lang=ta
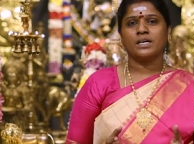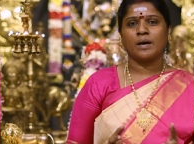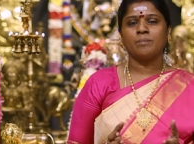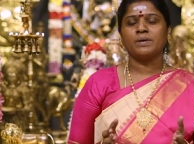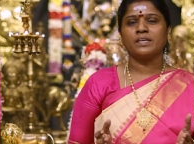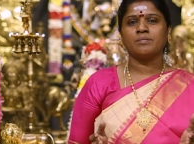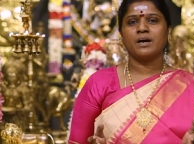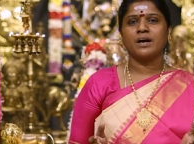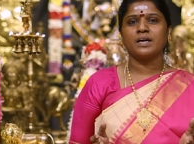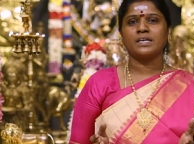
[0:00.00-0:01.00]

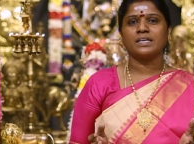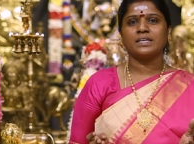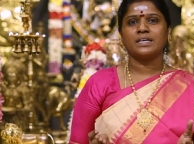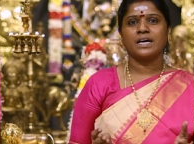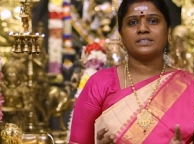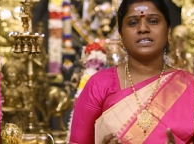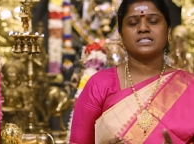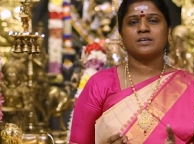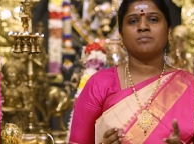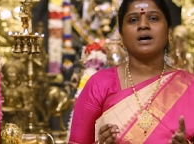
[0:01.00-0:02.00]
கம்பீரமான அந்த
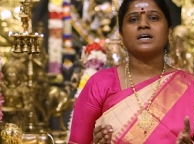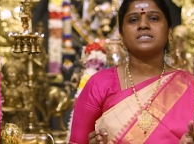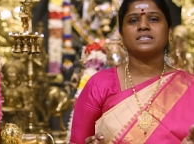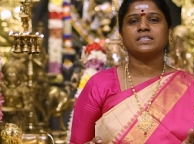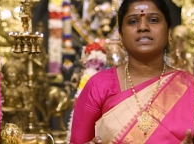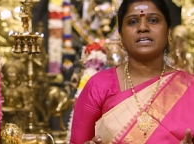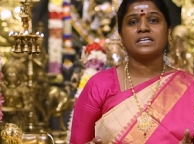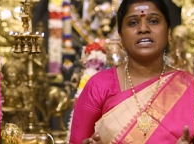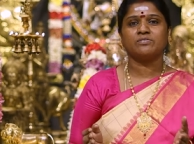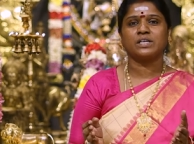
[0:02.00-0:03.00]

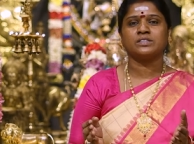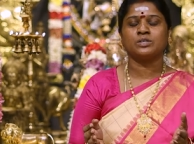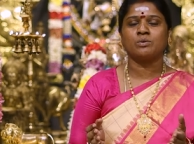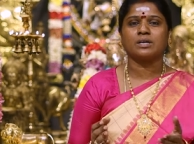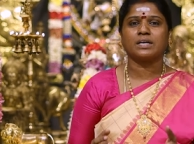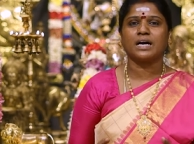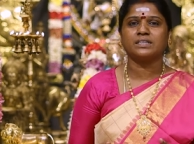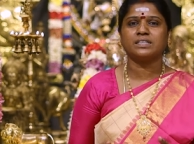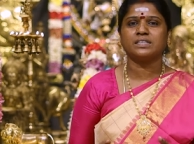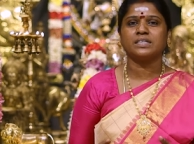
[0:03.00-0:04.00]
சிம்மாசனத்துல நீ வந்து
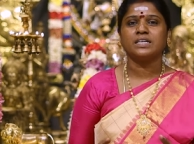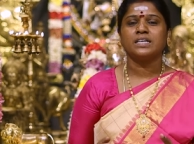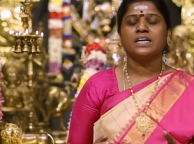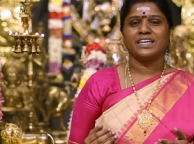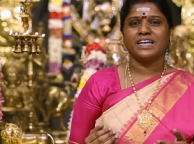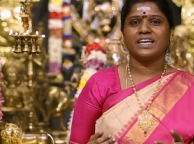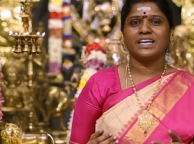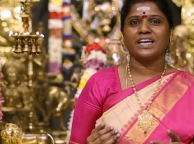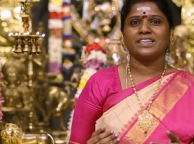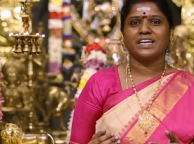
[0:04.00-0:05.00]
உக்காந்து என்னை
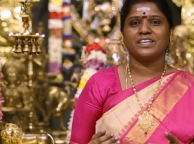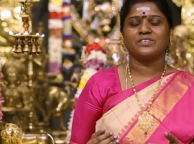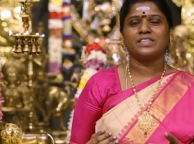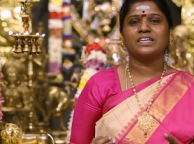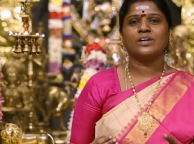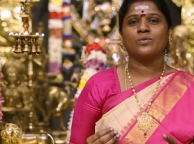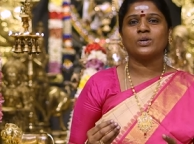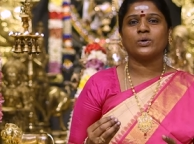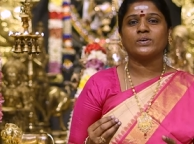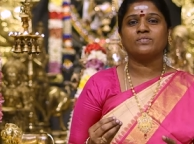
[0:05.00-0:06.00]
ஏன் தேடி வந்தீங்க
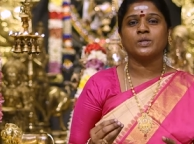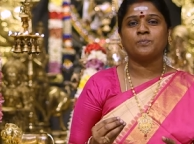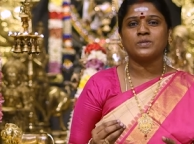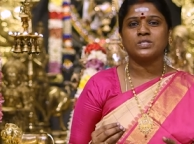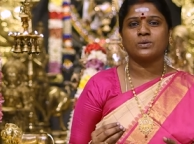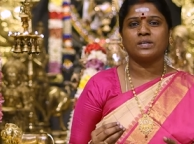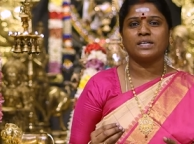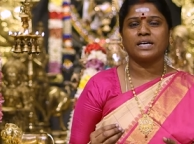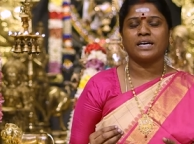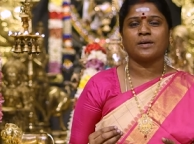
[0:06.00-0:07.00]
உங்களோட விருப்பம்
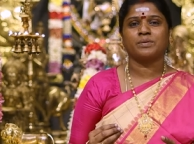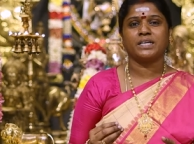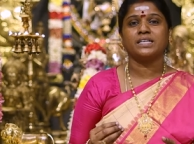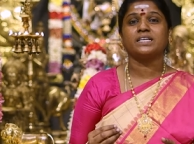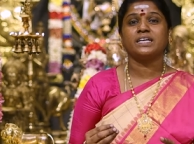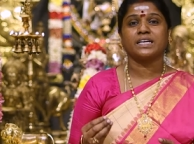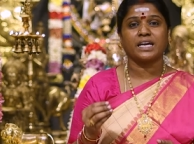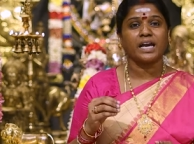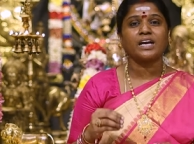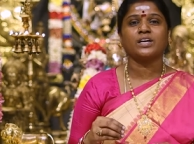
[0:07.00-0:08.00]
சொல்லுங்க அப்படின்னு நீ
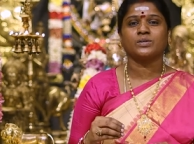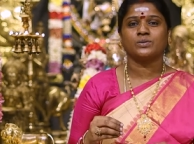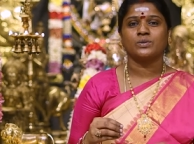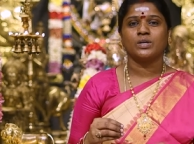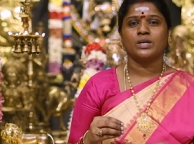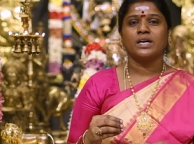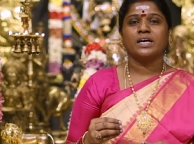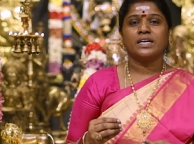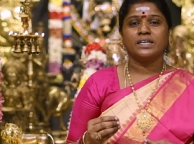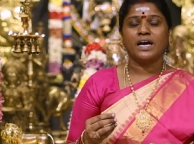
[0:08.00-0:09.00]
கேட்கணும்
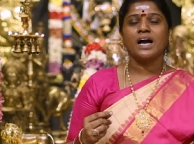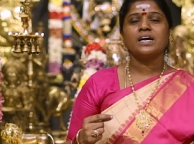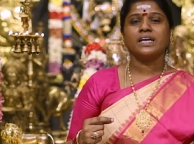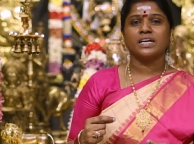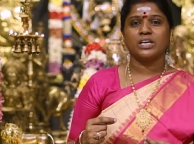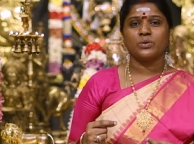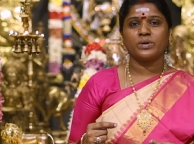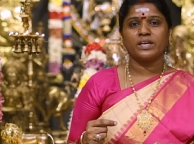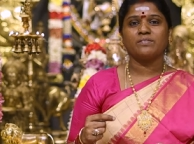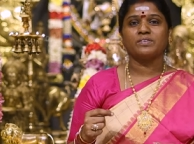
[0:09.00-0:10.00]
நாங்க
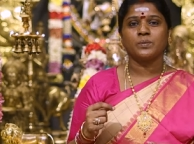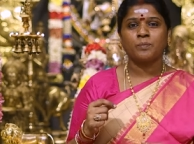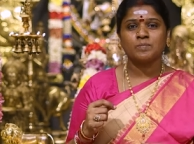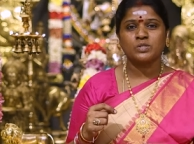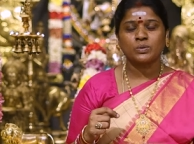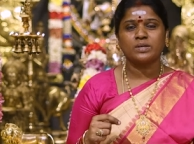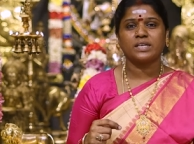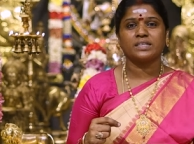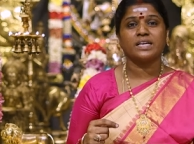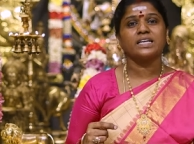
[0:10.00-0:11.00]
எங்களுடைய விருப்பம்
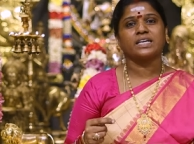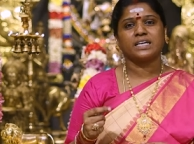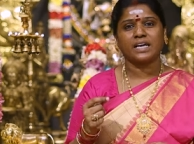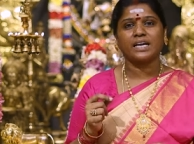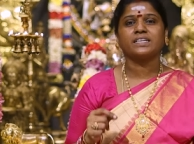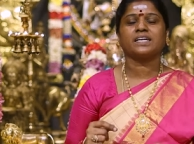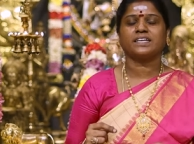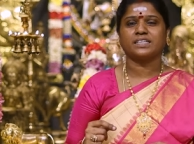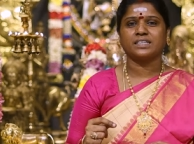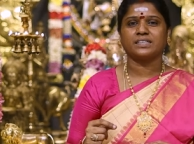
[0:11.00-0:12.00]
சொல்றத நீ
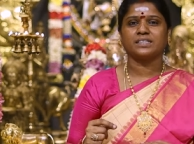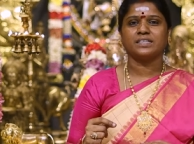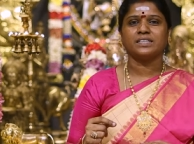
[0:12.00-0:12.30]
கேட்டுக்கிட்டு